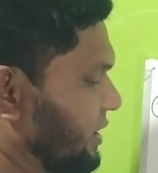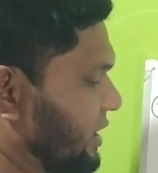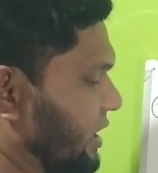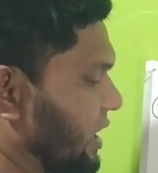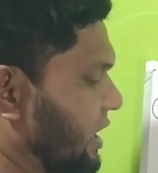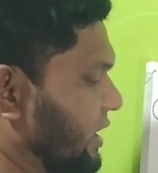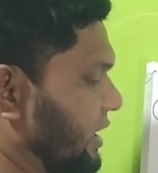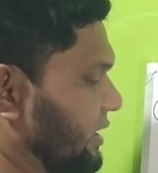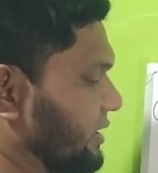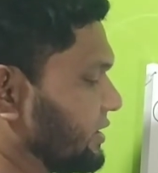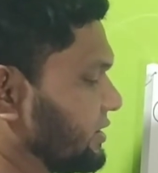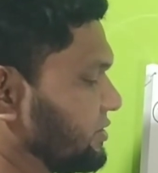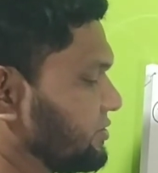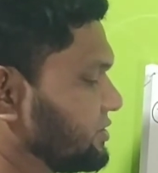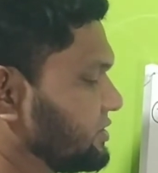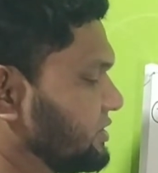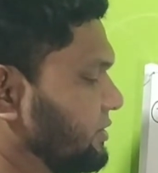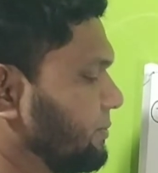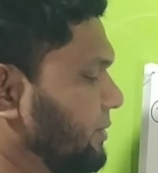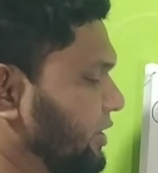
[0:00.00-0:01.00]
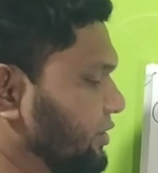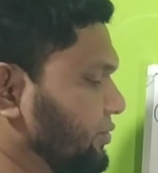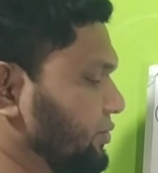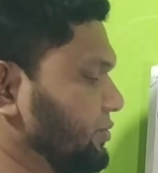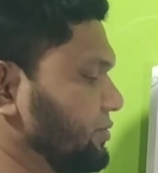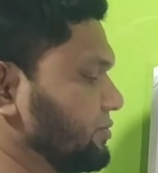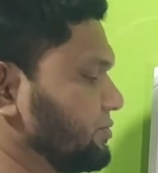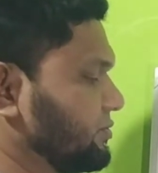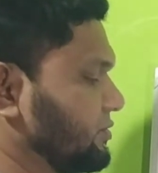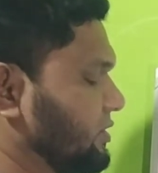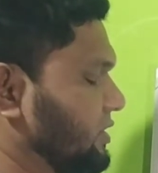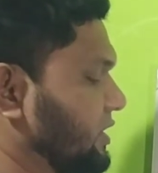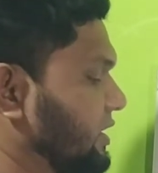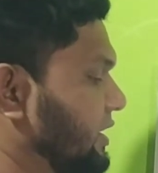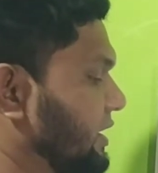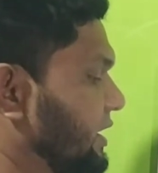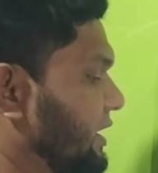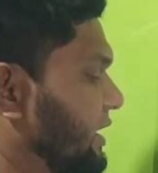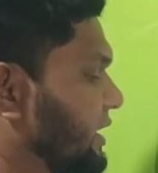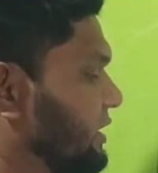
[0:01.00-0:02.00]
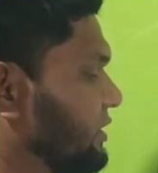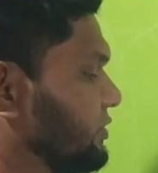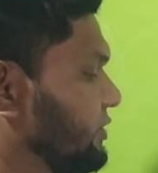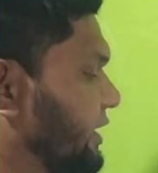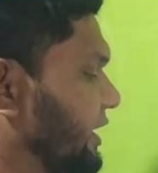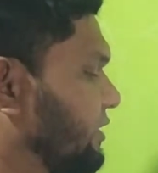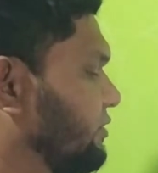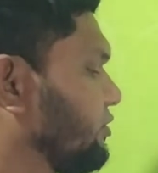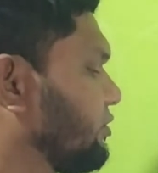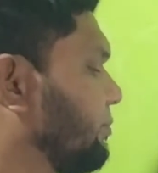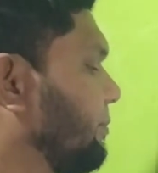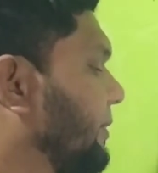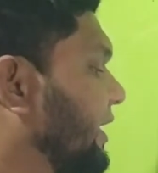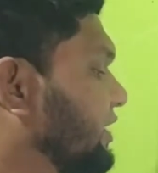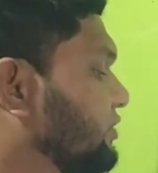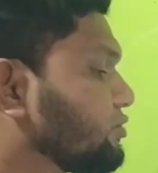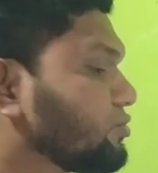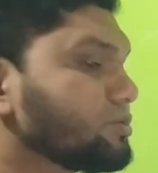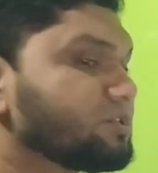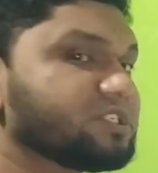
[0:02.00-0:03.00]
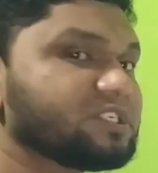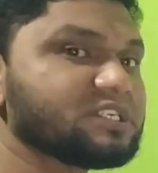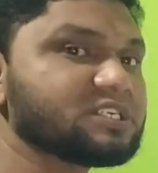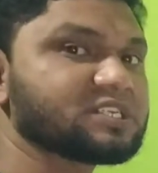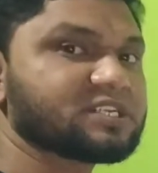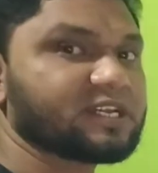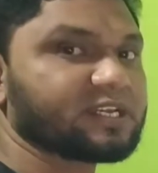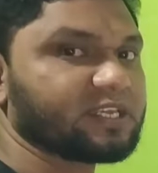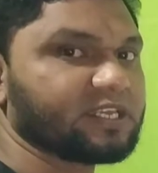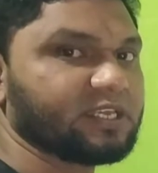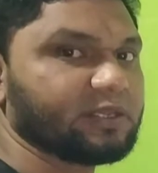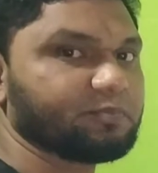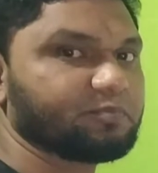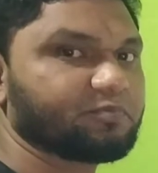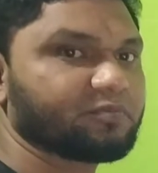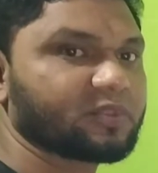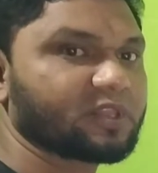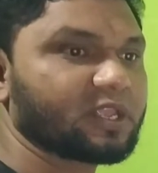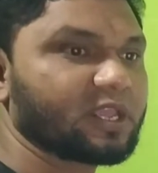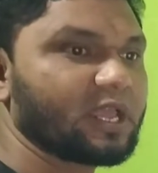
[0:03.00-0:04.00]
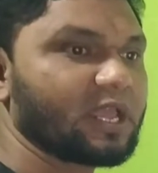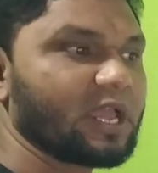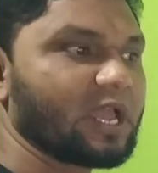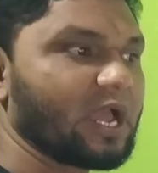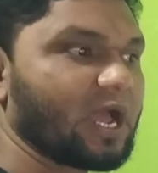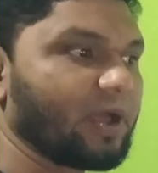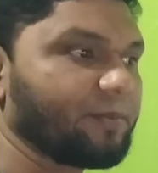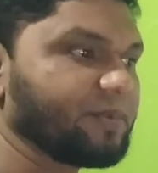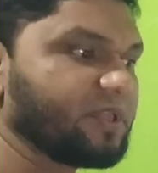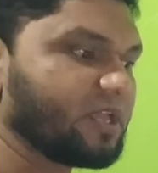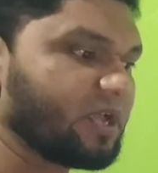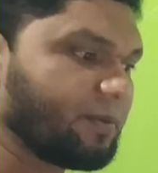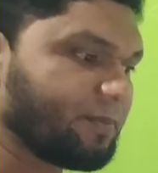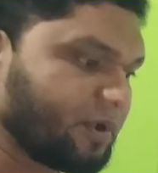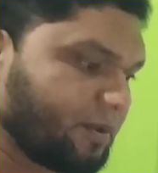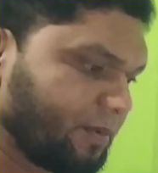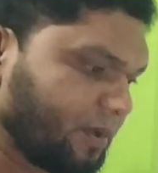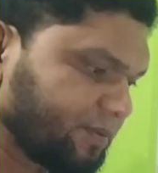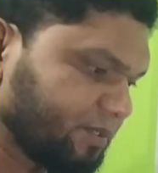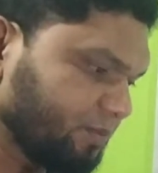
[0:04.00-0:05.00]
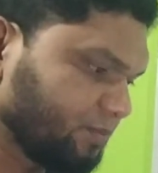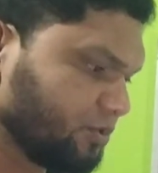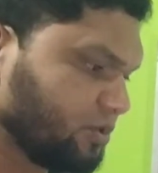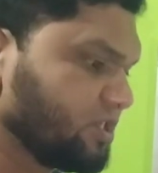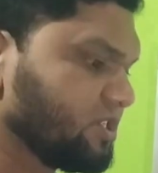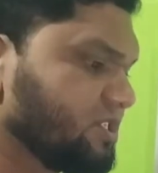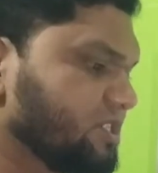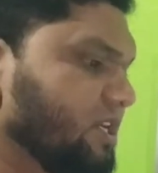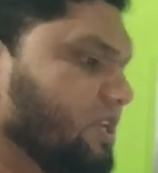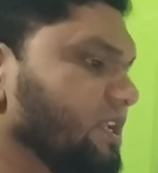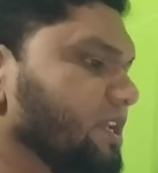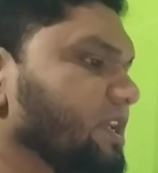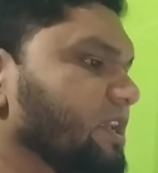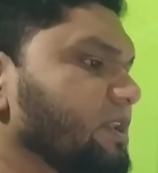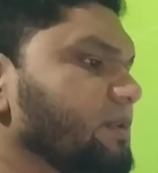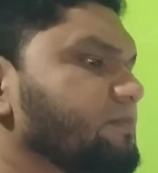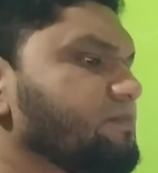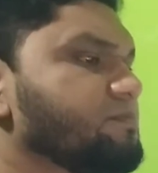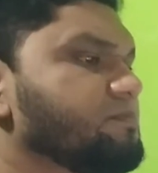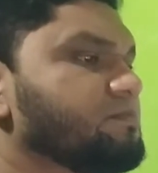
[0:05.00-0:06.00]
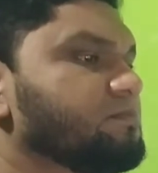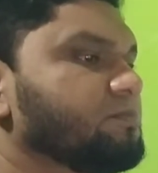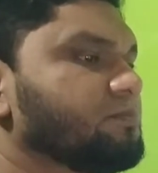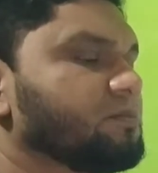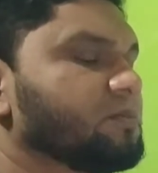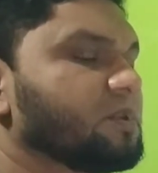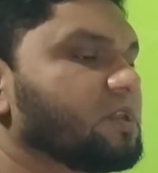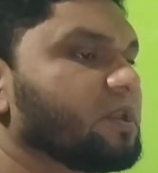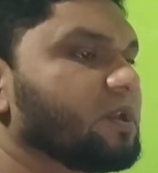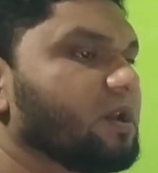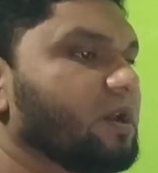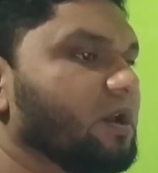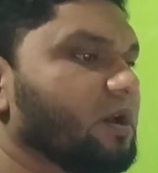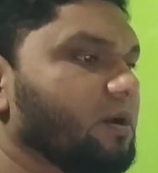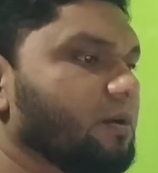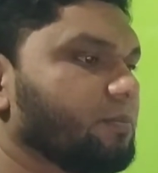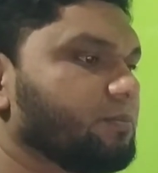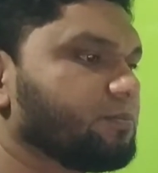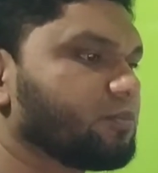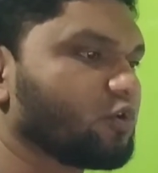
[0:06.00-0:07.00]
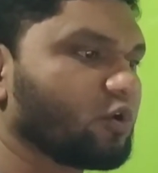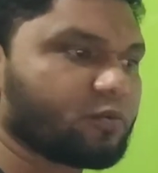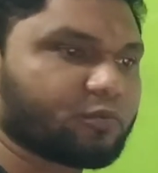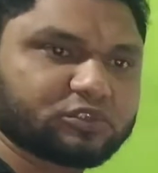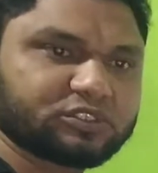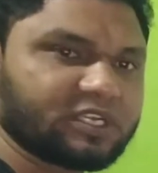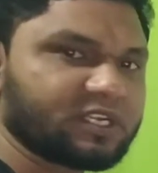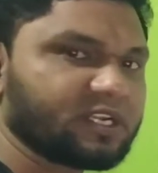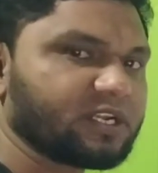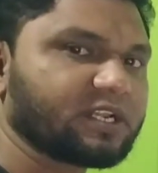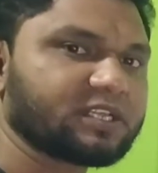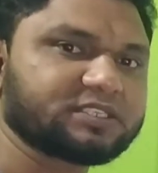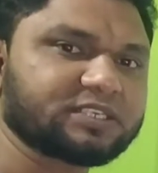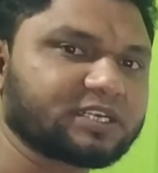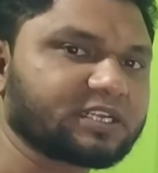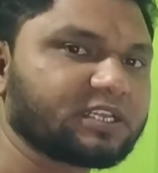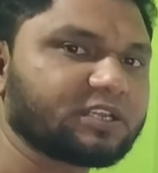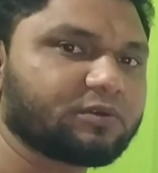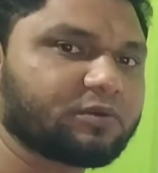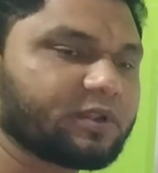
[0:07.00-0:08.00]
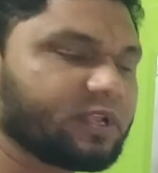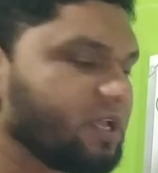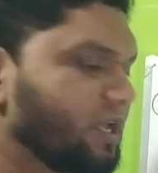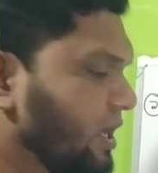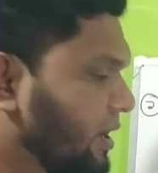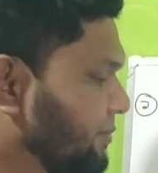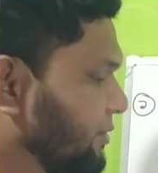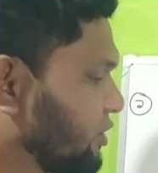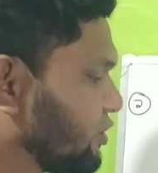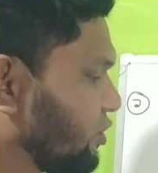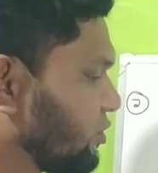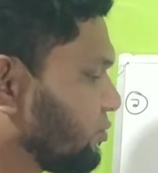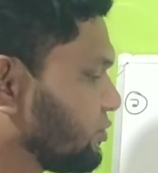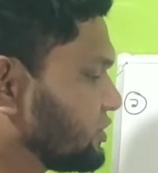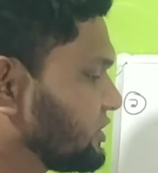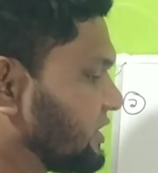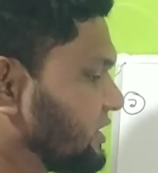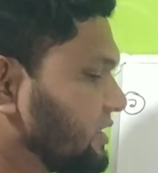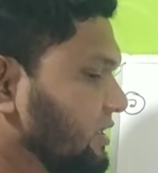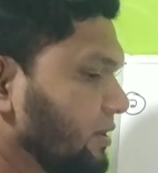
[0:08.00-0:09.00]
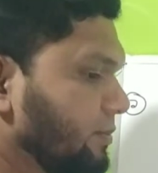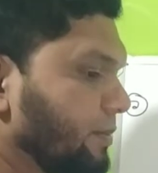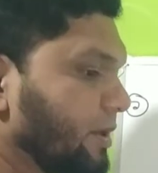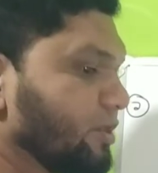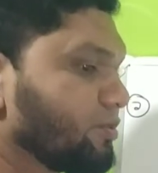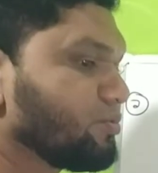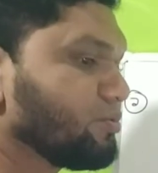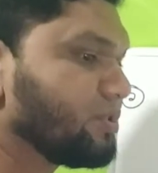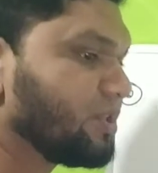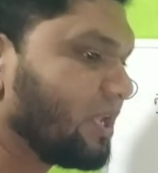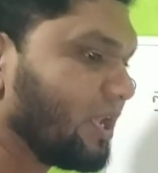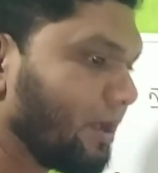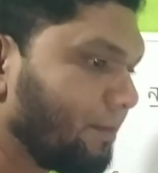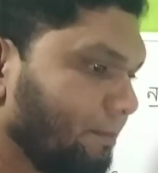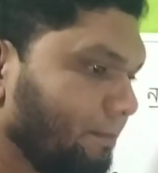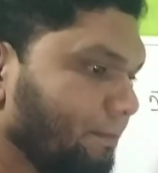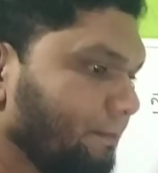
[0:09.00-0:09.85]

আর আরেকটা হচ্ছে বেতন তো এখন বেতন জিনিসটা কি আমি আমার ব্যবসা প্রতিষ্ঠানে কর্মচারীরা চাকরি করে আমি কর্মচারীদের বেতন দিলাম